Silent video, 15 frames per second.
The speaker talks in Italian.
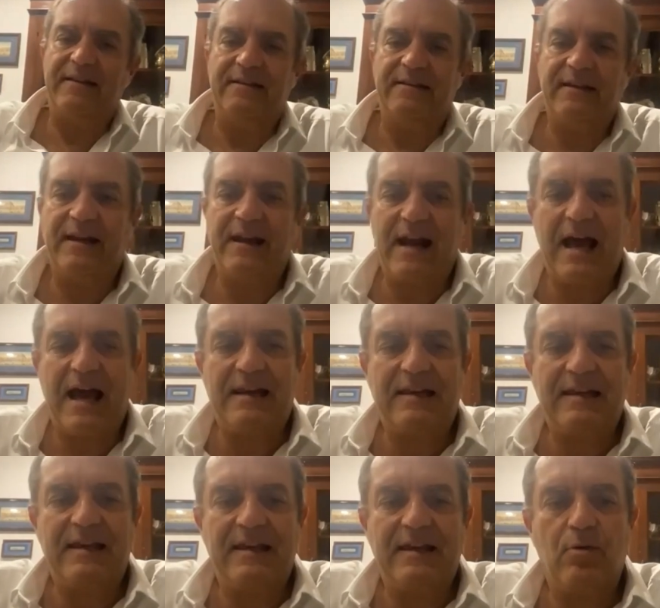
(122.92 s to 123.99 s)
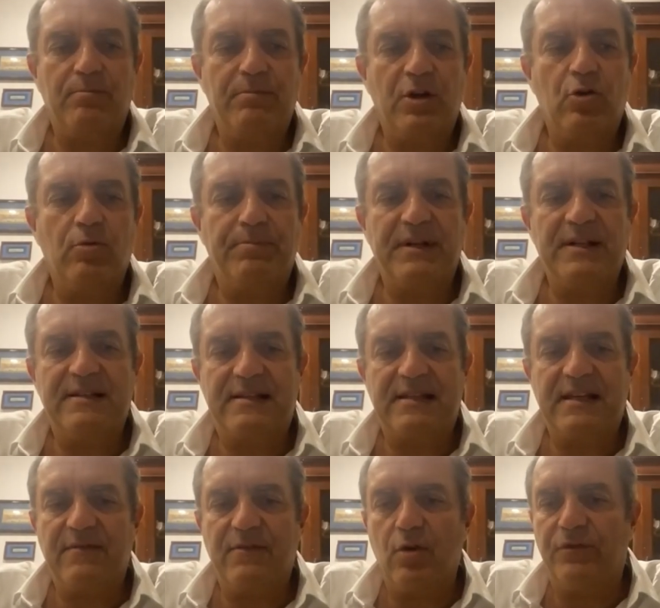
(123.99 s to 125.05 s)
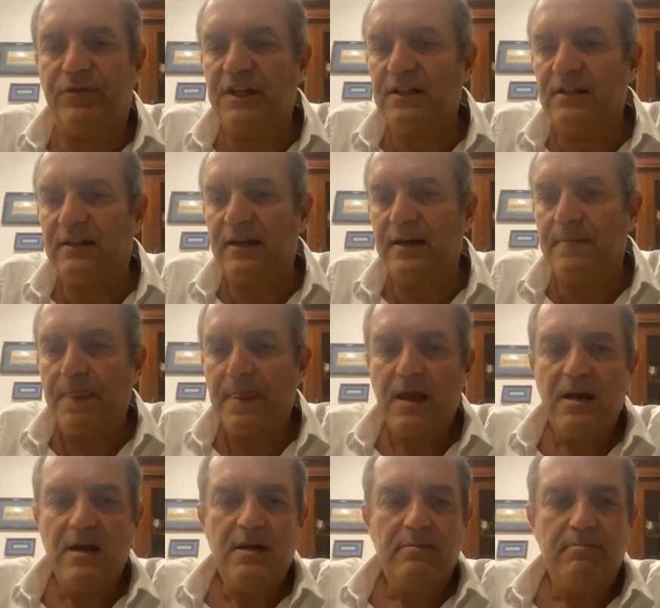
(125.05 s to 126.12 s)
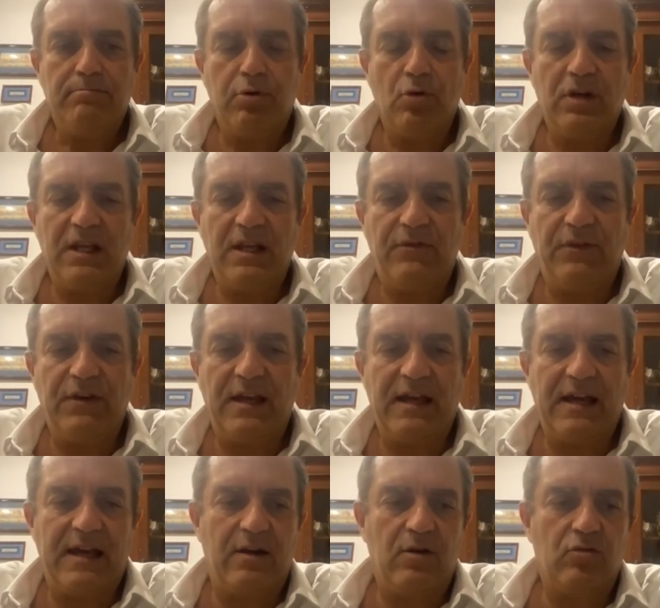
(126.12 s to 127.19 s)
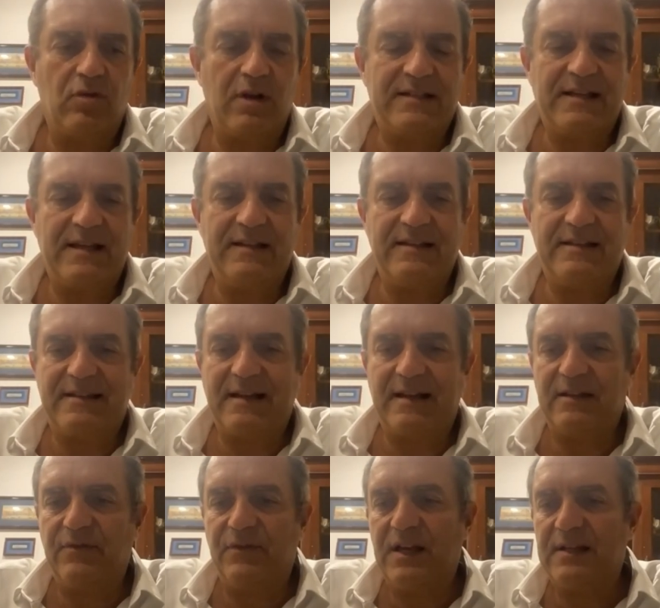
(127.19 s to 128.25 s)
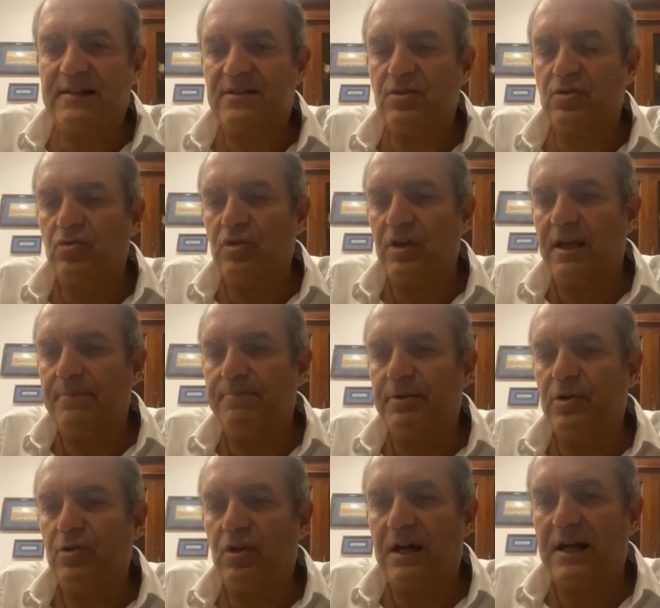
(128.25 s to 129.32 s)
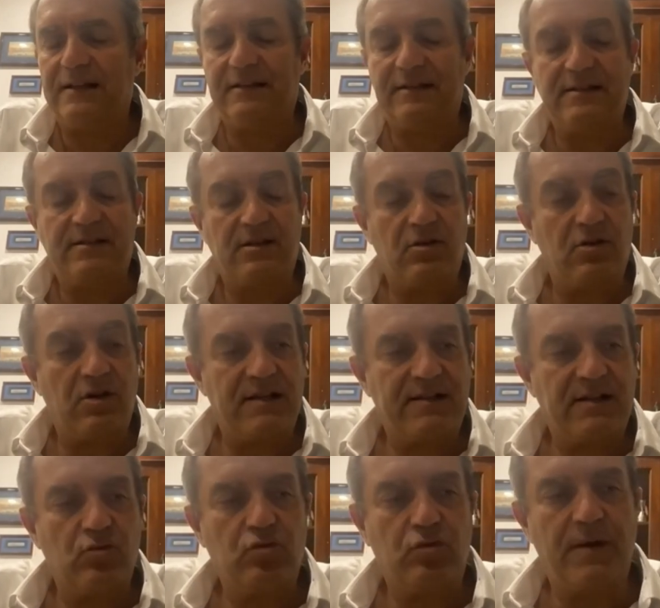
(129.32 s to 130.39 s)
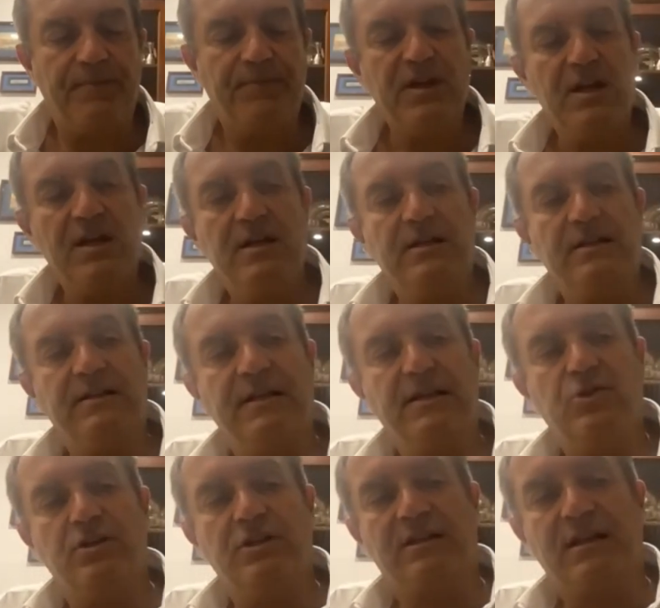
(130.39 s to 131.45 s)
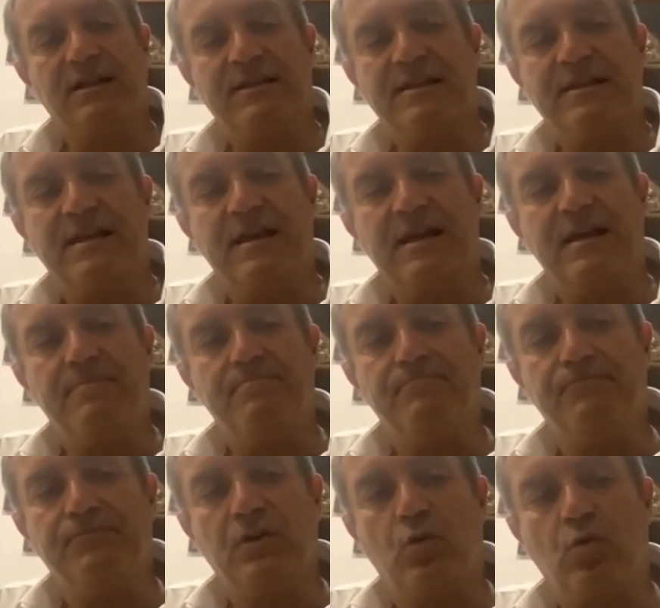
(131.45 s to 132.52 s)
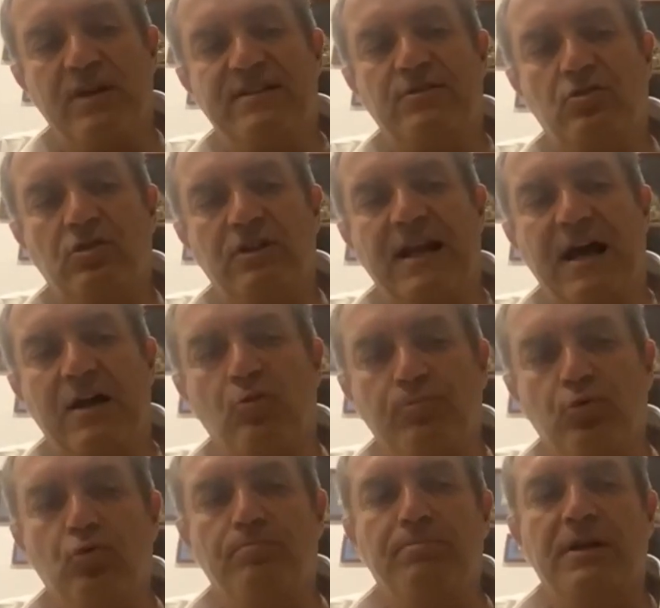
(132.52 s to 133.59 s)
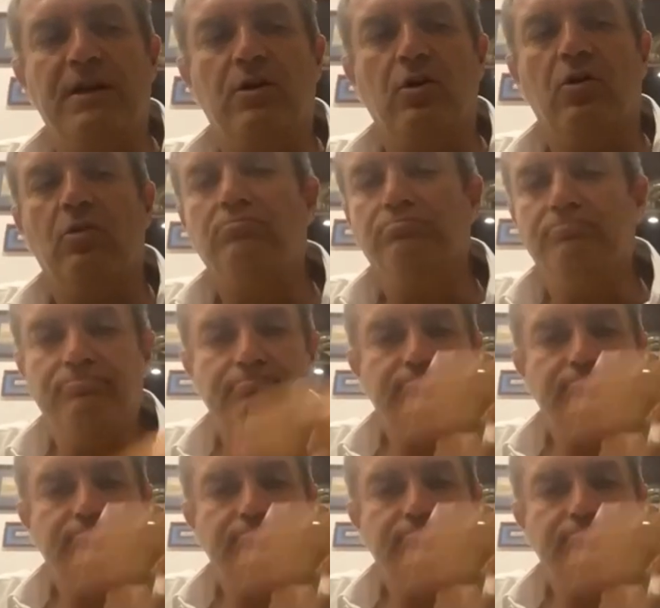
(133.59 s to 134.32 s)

integrali, omnicomprensive o finte bonifiche con una serie di stratificazioni che poi non garantiscono la salute dei cittadini. E mh, questo denaro pubblico